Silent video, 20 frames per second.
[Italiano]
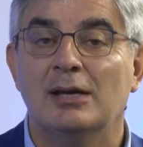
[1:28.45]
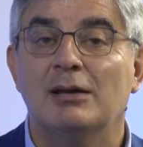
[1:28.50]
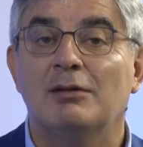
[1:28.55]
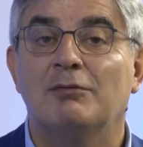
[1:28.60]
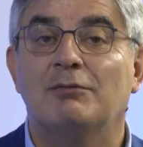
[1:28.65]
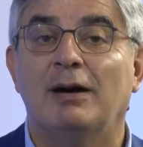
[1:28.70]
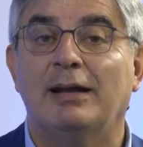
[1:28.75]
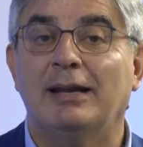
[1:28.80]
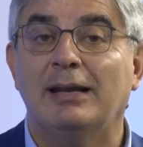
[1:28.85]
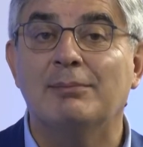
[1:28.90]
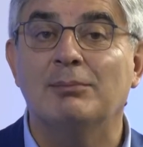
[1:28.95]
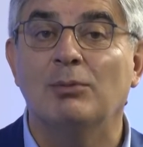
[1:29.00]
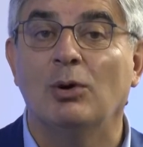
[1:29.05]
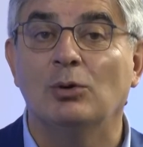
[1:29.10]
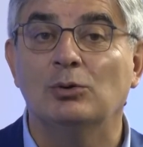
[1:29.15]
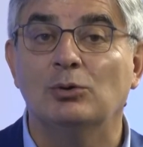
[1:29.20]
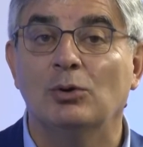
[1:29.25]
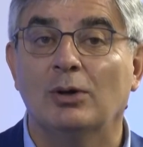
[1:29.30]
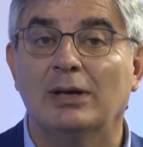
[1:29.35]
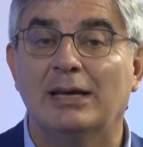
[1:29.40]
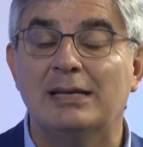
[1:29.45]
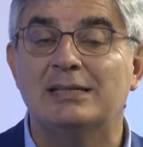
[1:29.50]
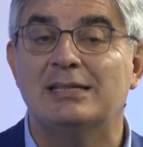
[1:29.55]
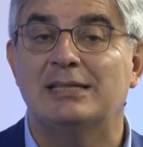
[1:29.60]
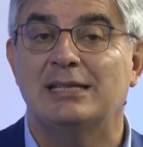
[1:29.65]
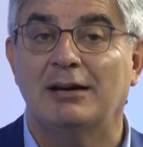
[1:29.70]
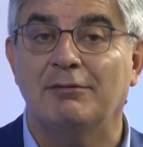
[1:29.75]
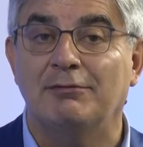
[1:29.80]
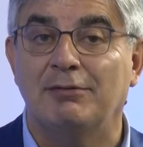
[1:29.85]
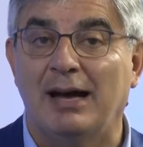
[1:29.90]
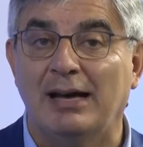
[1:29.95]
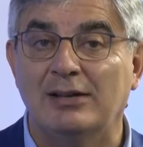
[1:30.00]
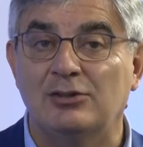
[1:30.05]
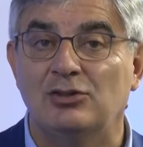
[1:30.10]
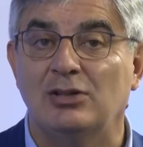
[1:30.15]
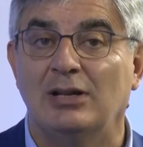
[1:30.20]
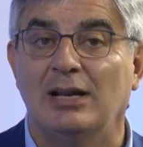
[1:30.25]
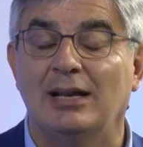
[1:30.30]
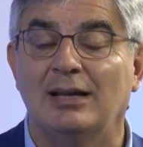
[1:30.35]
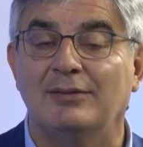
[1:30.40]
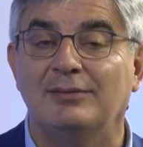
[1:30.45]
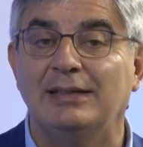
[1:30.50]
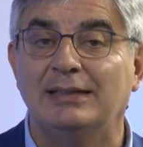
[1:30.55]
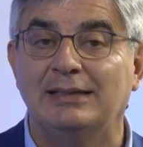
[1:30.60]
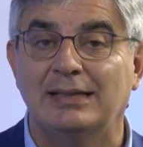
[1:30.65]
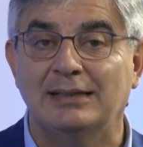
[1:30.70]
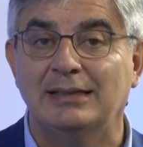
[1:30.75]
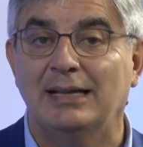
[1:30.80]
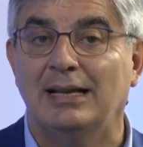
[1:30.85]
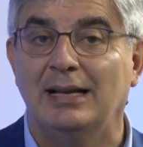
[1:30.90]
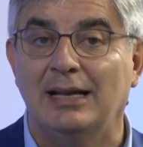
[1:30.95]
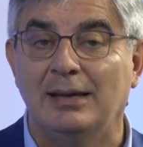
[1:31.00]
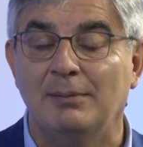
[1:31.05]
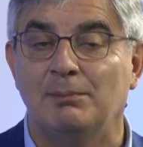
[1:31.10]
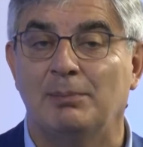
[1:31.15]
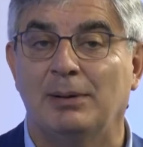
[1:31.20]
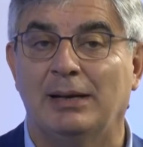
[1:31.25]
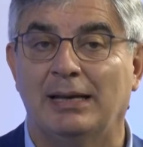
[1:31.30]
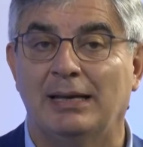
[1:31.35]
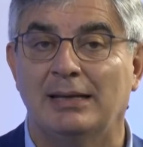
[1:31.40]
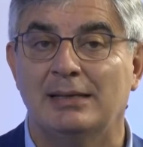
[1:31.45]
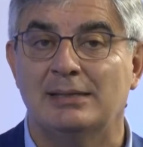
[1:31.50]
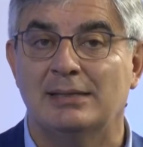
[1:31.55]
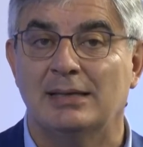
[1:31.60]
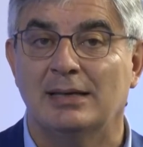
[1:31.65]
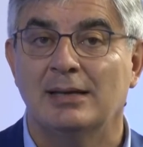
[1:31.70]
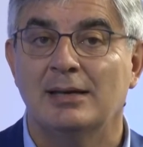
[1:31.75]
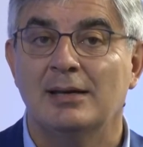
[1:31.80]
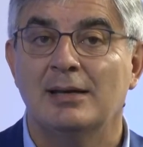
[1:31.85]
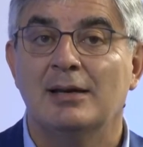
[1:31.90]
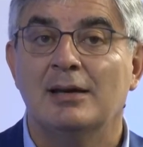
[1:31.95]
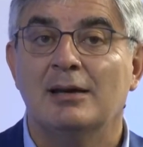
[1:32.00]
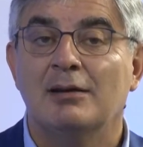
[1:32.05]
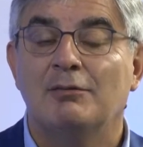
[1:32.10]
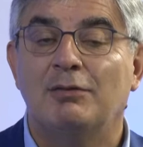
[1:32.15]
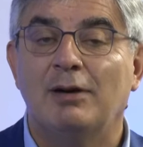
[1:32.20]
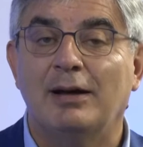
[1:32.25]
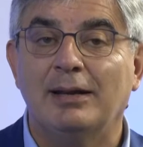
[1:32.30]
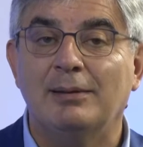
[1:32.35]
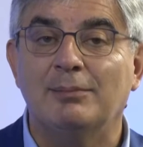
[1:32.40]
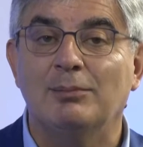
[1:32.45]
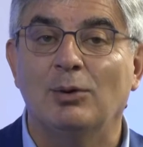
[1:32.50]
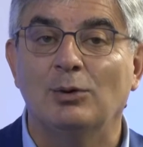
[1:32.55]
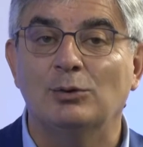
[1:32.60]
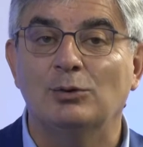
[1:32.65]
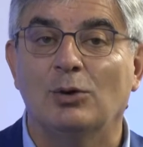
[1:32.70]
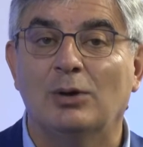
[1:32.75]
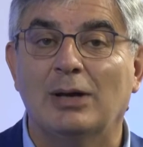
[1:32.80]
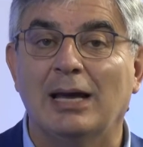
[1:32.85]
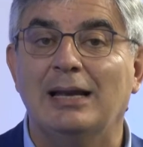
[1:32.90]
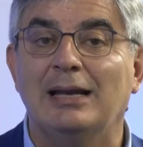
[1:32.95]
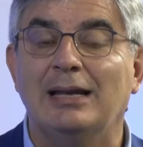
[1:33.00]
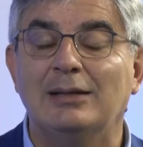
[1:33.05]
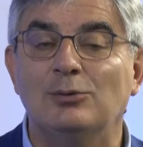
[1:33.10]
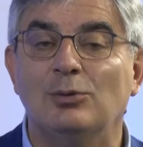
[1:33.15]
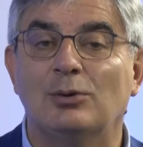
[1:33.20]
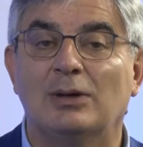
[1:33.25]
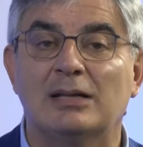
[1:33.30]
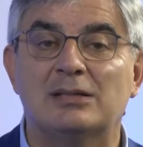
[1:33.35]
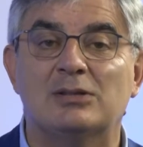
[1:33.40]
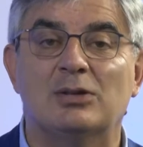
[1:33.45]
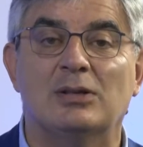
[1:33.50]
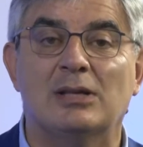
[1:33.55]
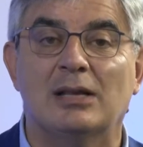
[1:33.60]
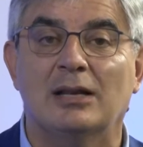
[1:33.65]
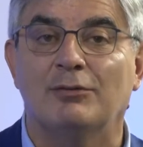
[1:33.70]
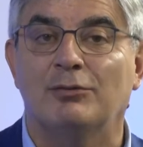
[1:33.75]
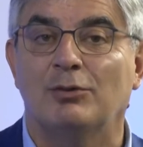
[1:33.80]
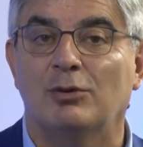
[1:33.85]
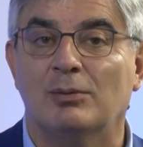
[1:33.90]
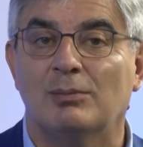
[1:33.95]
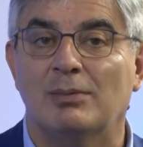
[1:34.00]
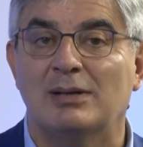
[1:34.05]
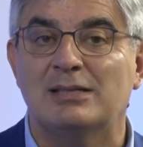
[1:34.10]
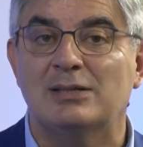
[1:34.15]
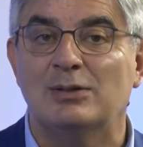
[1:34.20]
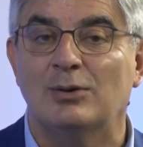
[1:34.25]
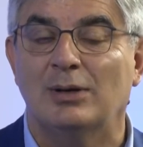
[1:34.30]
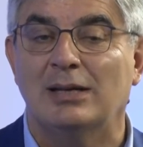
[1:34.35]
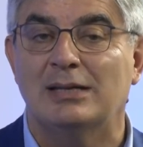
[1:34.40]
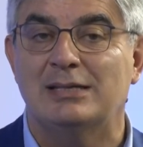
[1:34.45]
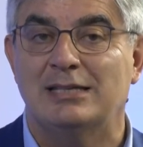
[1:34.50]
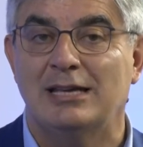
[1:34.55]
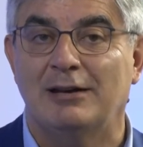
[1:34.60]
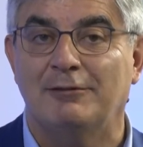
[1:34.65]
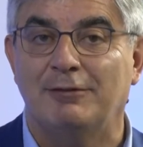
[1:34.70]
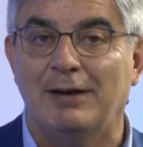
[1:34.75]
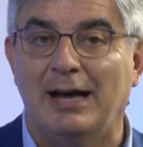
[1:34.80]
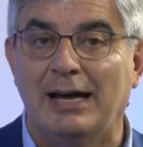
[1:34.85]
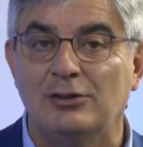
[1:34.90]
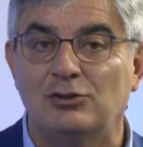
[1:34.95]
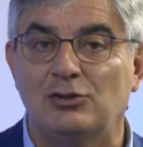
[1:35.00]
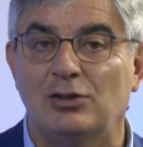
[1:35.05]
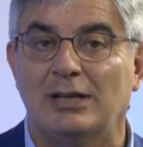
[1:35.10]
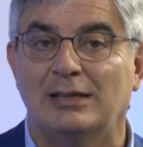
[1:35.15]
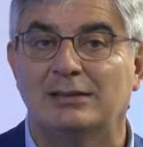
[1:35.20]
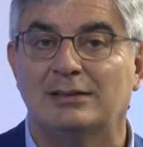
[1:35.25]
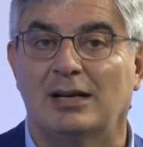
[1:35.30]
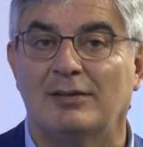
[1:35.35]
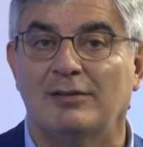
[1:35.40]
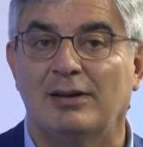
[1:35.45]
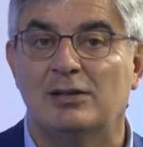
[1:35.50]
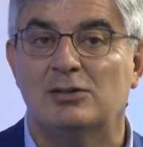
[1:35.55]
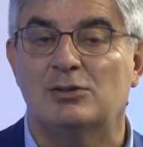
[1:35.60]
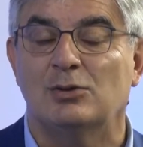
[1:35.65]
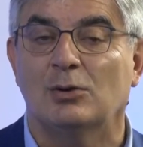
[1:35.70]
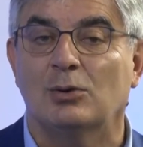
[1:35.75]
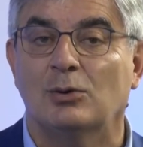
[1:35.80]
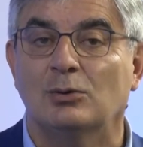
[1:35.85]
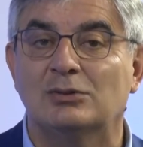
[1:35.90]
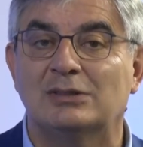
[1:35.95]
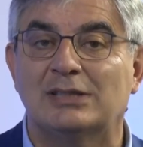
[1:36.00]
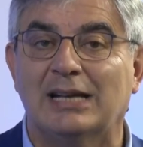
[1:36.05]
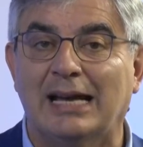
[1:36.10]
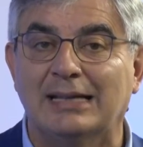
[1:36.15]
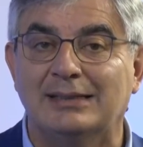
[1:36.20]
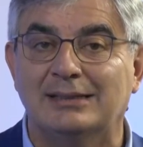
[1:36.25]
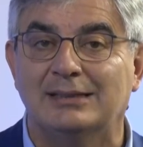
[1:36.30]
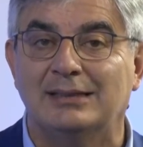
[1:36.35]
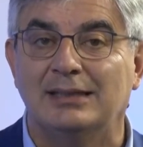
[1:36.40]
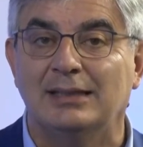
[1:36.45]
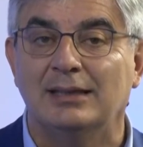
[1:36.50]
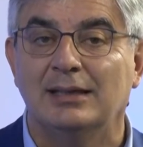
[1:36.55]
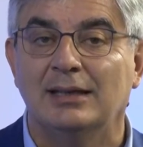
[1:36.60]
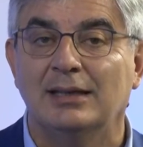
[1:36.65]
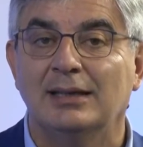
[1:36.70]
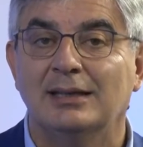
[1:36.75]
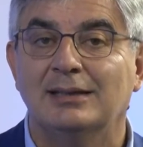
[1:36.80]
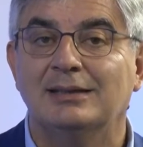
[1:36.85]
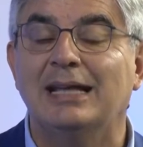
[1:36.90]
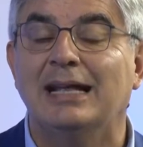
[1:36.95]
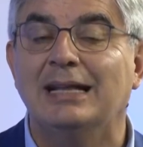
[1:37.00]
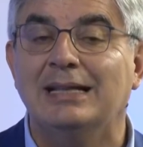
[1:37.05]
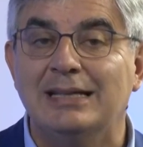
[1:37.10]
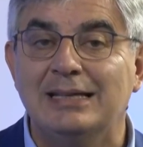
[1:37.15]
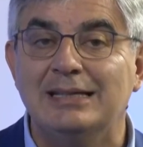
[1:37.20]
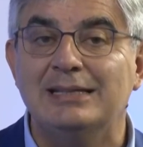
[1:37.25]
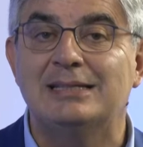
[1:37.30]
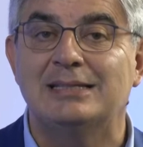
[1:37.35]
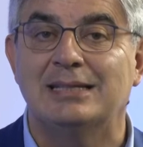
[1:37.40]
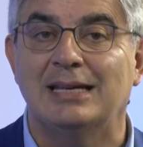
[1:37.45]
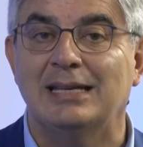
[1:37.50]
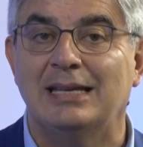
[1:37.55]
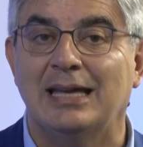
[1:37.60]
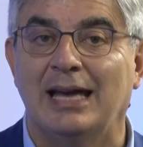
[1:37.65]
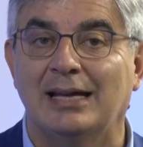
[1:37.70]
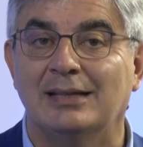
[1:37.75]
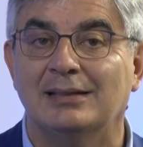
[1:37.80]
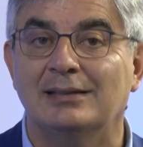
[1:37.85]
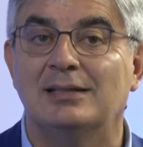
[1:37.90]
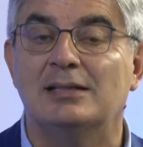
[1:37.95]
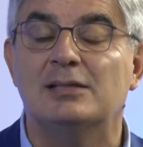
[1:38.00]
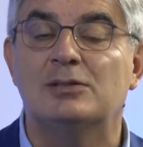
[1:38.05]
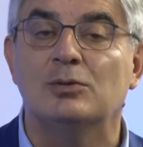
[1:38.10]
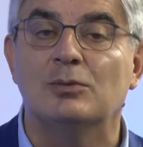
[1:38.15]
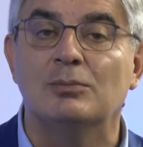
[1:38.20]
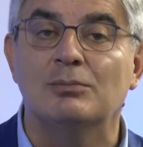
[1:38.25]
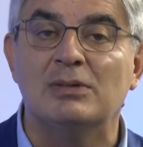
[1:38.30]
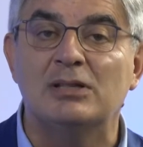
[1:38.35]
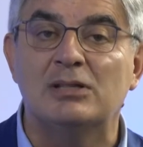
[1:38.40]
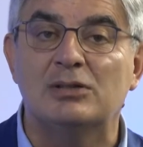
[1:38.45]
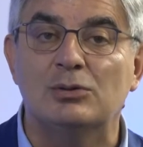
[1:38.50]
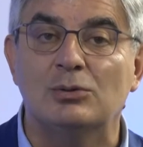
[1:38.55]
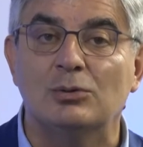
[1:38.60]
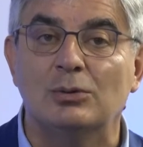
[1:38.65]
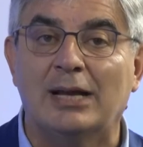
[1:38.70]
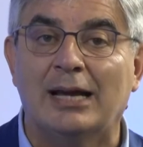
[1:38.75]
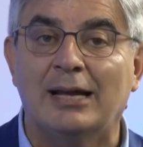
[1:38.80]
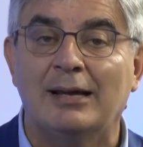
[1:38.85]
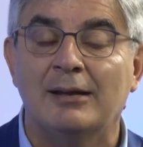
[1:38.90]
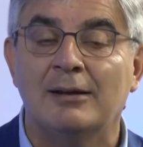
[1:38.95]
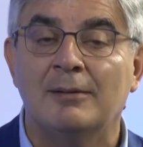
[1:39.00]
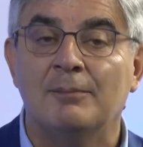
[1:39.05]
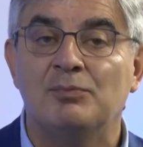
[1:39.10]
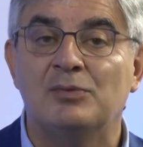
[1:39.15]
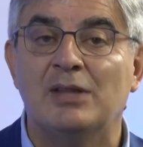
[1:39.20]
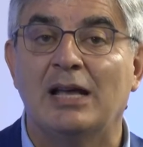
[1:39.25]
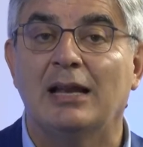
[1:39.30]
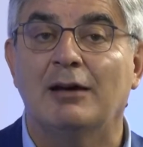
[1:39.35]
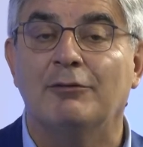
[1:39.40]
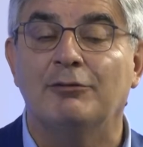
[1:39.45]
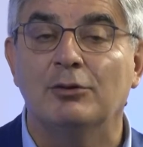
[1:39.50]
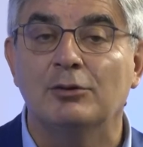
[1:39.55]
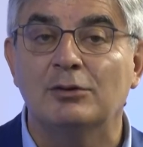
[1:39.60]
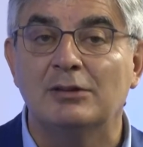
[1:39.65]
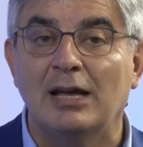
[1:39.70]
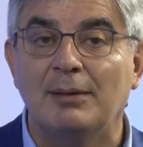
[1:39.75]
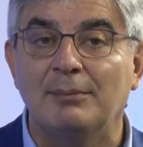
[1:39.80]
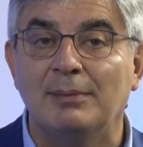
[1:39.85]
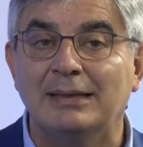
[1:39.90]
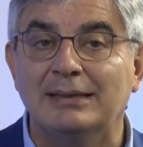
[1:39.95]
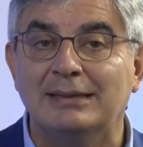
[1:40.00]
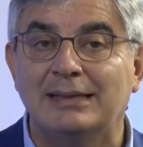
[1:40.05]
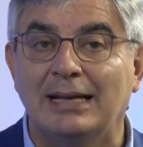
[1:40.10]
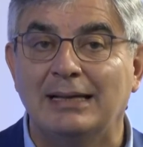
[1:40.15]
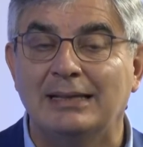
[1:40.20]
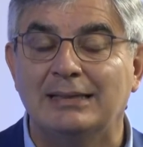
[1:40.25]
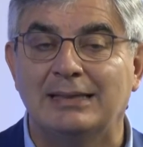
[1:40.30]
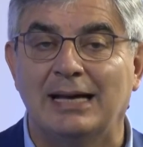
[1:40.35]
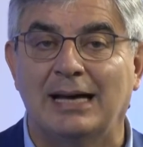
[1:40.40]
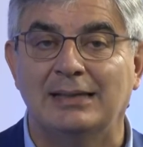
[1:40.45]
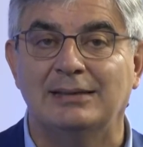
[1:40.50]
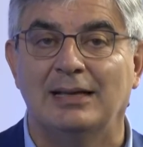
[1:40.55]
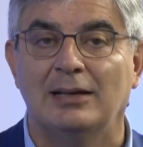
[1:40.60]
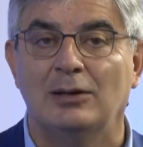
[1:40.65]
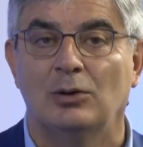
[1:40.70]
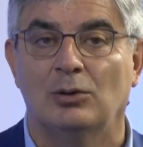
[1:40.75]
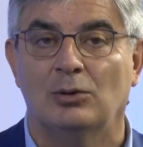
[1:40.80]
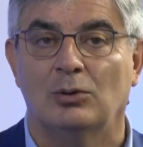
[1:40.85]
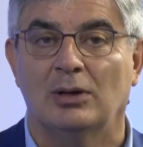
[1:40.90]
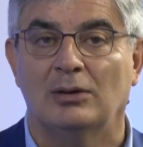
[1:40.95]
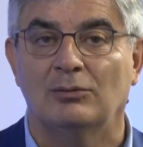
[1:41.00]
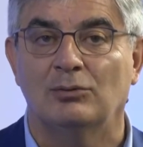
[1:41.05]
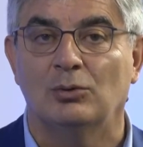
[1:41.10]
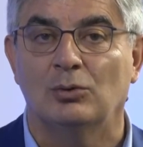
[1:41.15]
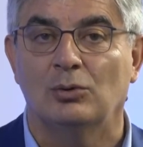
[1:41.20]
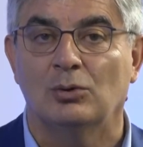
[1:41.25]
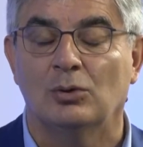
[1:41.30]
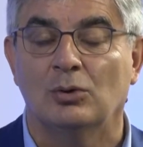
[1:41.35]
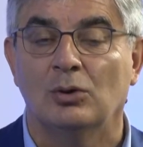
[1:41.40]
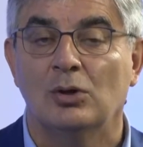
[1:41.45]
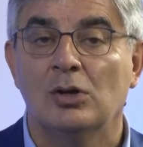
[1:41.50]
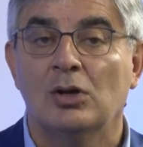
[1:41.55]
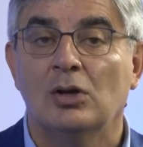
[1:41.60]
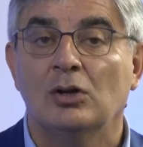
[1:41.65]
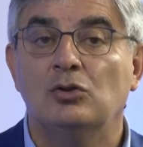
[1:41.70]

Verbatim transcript: Fare in modo che sia facile la vita delle imprese, fare in modo che l'educazione e la formazione sia facile attraverso contratti degli insegnanti su misura della fondamentalità del loro lavoro.